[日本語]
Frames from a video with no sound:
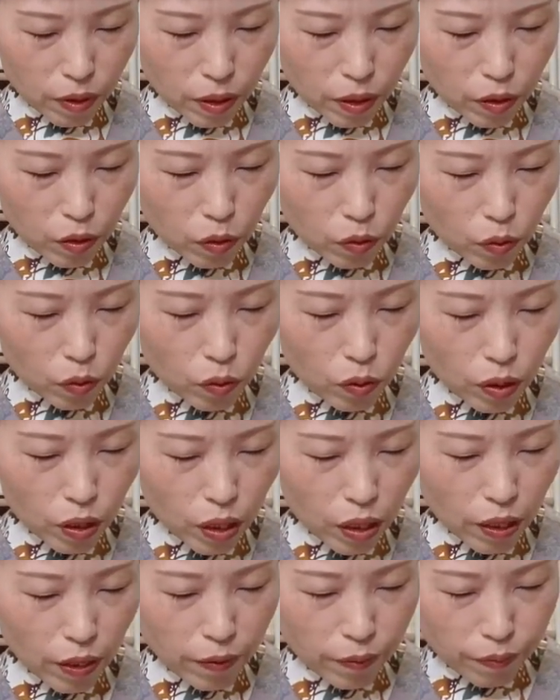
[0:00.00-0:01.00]
でちょっと
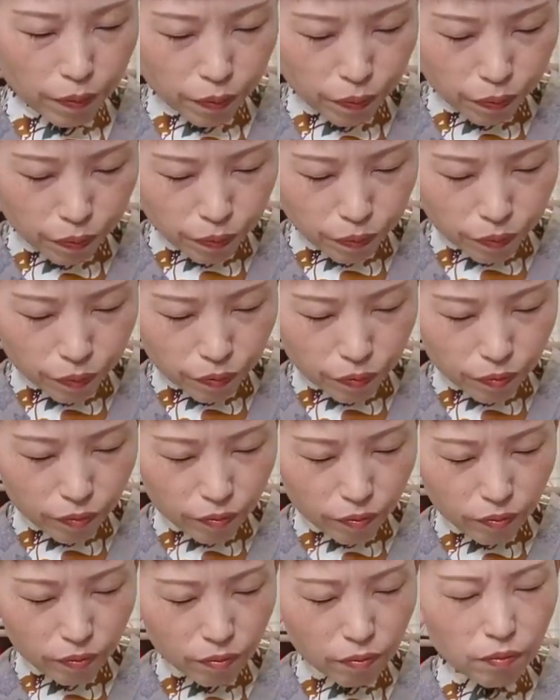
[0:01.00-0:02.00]
ね
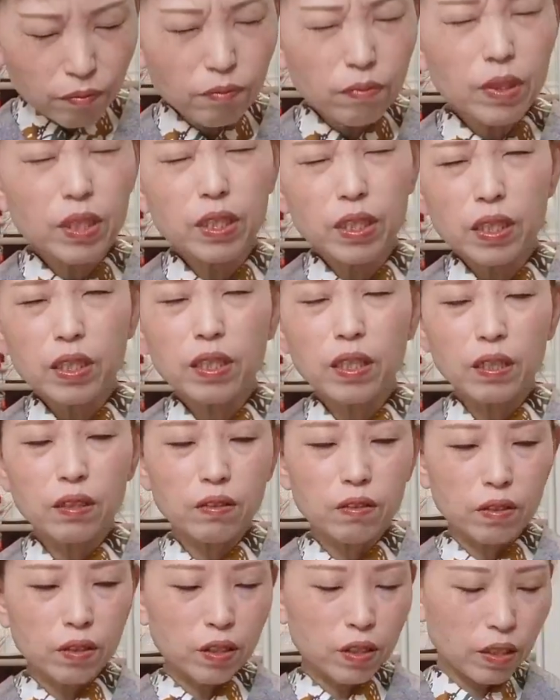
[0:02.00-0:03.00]
短
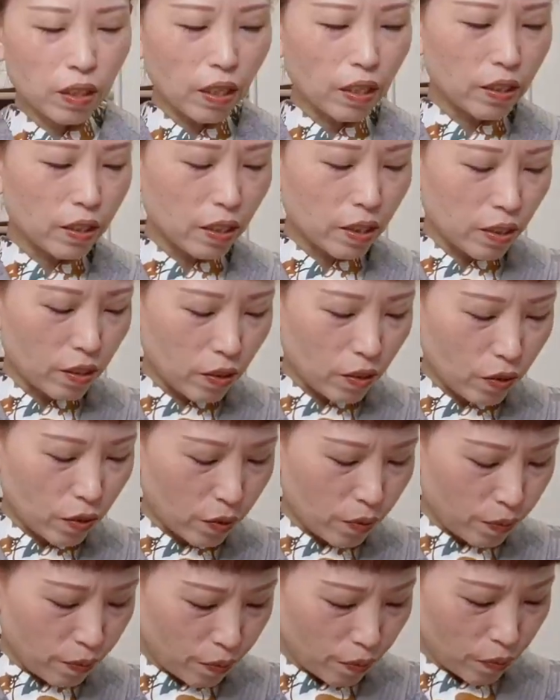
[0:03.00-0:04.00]
くしたんですよ。
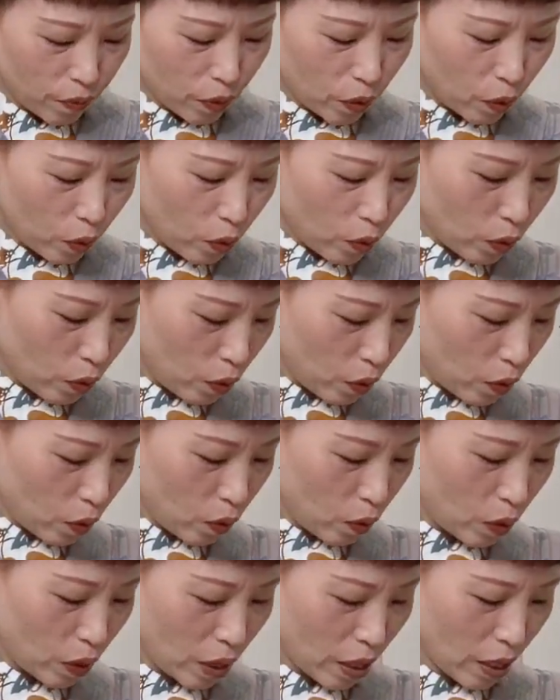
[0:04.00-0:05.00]
そうする
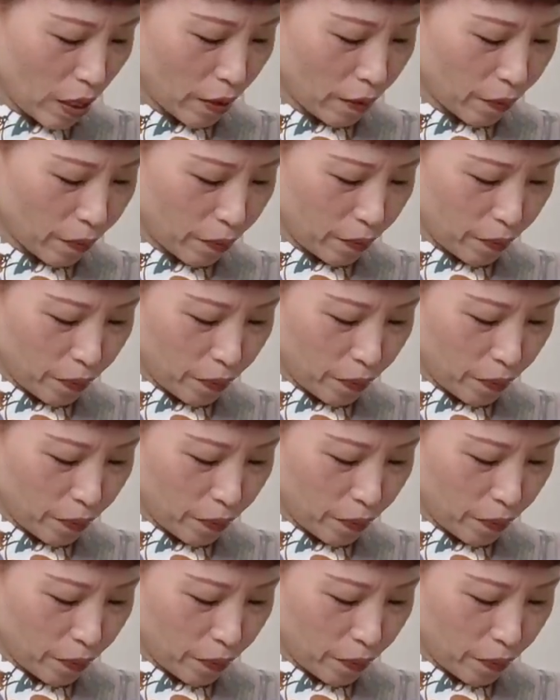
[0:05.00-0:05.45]
とね